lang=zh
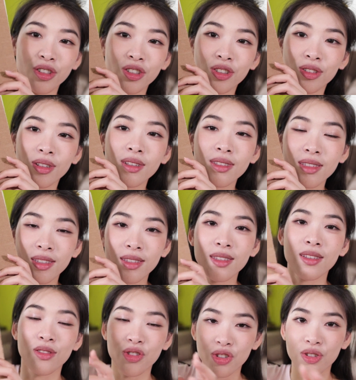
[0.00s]
试
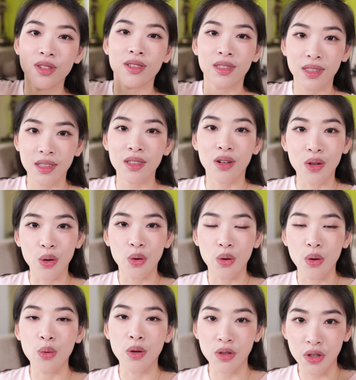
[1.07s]
四支新的口
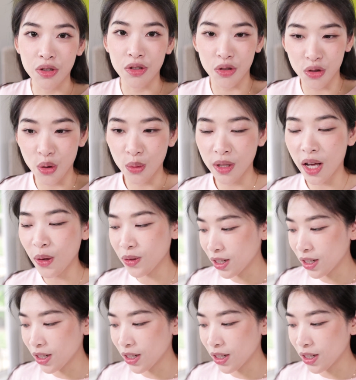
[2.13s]
红，我这次收到